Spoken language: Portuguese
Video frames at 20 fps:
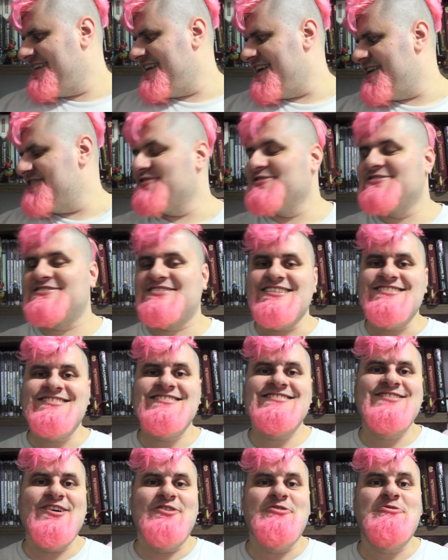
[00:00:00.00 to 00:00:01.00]
eu não sei
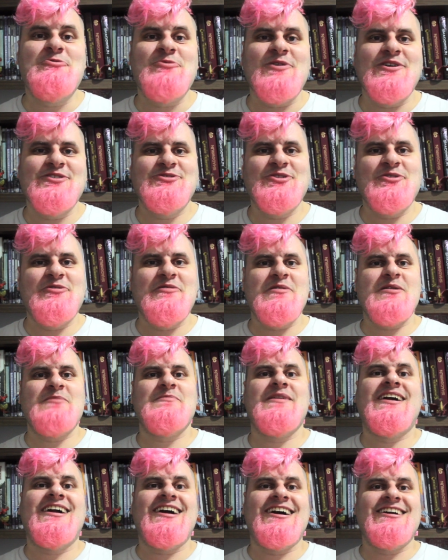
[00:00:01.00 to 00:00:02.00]
dizer o quanto eu amo a
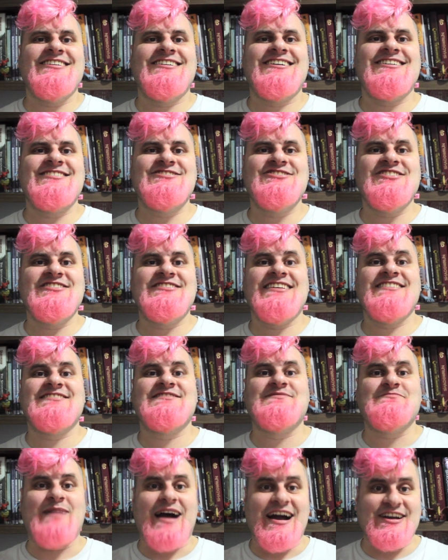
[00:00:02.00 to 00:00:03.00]
mecânica de
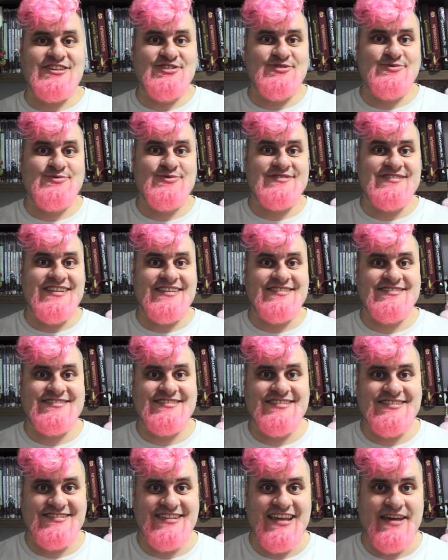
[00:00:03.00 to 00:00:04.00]
itens mágicos desse
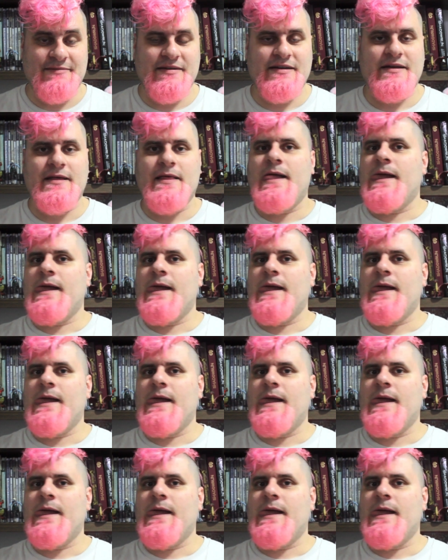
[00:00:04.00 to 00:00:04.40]
sistema.